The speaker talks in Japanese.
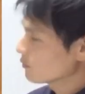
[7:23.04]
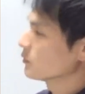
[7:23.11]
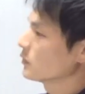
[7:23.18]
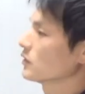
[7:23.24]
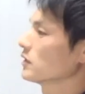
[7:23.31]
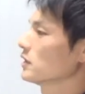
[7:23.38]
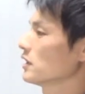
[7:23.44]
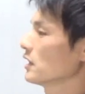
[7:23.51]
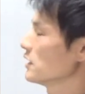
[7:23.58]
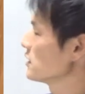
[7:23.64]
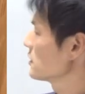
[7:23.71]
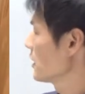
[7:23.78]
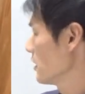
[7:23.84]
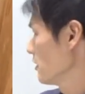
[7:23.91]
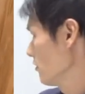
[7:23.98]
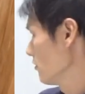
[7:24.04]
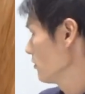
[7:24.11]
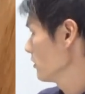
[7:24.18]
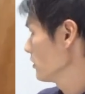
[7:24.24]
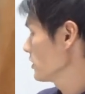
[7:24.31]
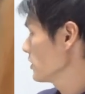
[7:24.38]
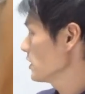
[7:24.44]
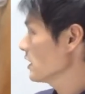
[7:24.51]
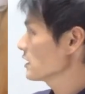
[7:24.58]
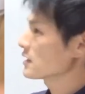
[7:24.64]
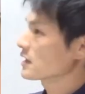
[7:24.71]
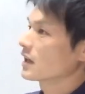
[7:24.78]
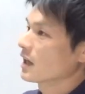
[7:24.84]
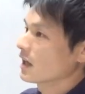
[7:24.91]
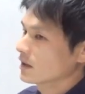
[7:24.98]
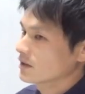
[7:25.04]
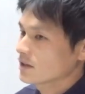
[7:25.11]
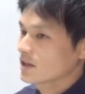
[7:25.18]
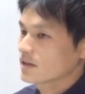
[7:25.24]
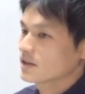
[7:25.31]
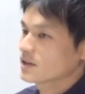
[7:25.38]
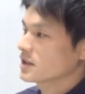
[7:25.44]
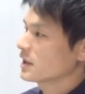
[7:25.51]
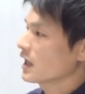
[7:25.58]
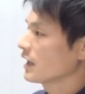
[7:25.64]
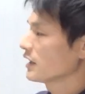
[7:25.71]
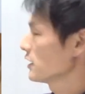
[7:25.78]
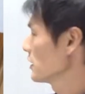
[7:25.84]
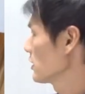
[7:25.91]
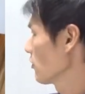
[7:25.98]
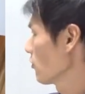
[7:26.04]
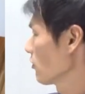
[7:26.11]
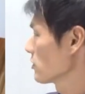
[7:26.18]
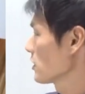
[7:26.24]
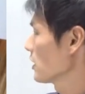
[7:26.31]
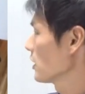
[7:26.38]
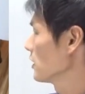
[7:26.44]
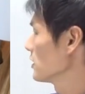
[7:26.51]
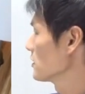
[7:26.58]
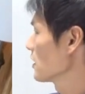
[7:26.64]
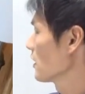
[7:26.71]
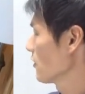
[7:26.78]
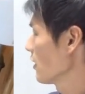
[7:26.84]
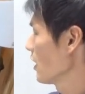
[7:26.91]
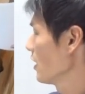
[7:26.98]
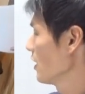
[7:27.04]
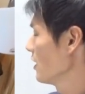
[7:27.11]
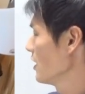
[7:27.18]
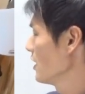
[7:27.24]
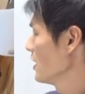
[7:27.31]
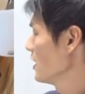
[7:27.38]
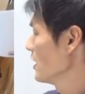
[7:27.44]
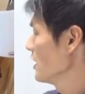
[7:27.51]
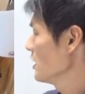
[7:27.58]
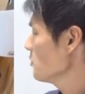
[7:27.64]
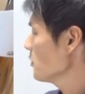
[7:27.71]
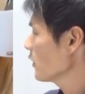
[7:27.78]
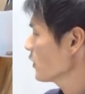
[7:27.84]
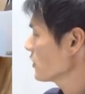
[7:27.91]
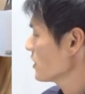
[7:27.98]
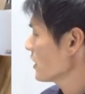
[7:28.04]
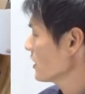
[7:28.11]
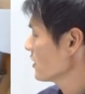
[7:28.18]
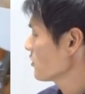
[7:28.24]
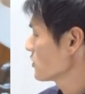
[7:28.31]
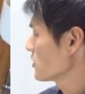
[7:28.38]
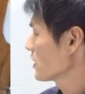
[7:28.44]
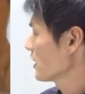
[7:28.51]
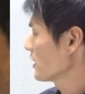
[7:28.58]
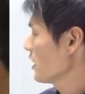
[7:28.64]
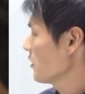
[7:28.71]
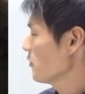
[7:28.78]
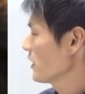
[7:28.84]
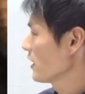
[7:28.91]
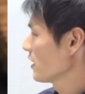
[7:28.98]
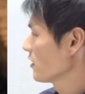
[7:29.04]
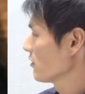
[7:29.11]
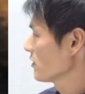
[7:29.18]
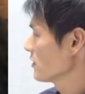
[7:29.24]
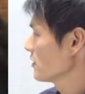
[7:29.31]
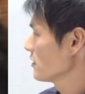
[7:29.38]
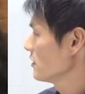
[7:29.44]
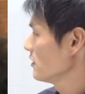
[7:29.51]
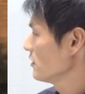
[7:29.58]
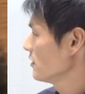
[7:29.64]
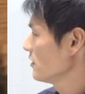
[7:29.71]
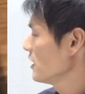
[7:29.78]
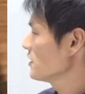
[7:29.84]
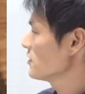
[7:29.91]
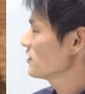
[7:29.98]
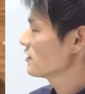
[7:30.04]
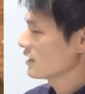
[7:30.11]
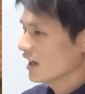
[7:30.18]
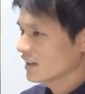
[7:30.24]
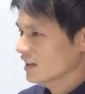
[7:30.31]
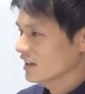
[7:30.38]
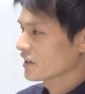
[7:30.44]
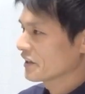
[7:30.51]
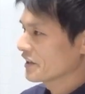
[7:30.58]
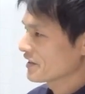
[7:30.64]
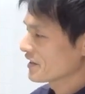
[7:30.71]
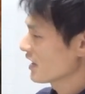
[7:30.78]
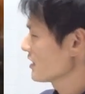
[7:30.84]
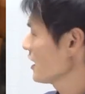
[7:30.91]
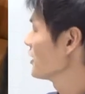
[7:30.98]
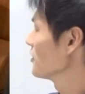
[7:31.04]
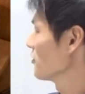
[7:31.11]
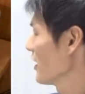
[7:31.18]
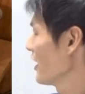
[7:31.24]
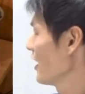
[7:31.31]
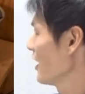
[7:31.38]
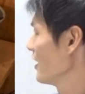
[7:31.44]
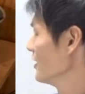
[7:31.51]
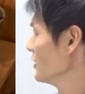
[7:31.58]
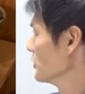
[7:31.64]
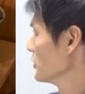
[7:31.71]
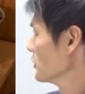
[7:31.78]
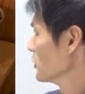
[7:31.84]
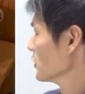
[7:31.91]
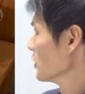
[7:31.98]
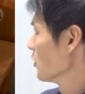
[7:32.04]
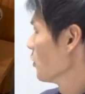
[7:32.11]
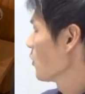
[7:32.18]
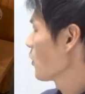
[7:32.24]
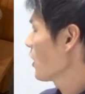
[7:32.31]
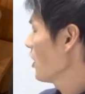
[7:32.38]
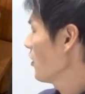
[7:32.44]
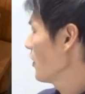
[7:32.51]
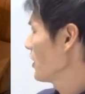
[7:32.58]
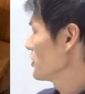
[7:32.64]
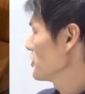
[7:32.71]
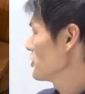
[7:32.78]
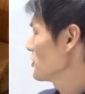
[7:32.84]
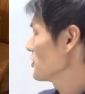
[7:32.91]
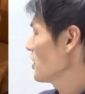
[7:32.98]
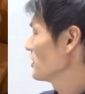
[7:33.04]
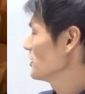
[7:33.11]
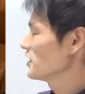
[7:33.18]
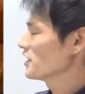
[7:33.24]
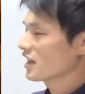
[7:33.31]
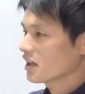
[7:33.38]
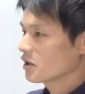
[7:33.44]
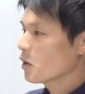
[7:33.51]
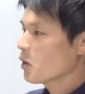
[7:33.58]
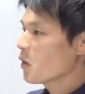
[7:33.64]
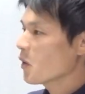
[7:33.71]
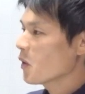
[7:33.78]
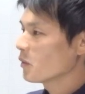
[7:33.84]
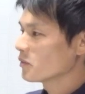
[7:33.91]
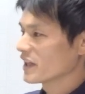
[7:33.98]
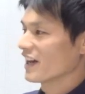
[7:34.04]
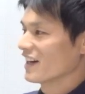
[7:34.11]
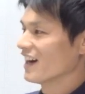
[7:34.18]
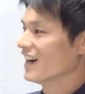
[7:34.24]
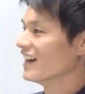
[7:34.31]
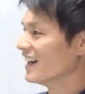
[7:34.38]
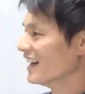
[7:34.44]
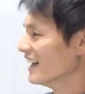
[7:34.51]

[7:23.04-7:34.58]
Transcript: もう一歳の四月から就職式に入ってきたお子さんなんですけど。はい、でまあこれさっきと違ってやっぱりあの年数入ってきた年数浅いので、おかわりしたいんやけどおかわりした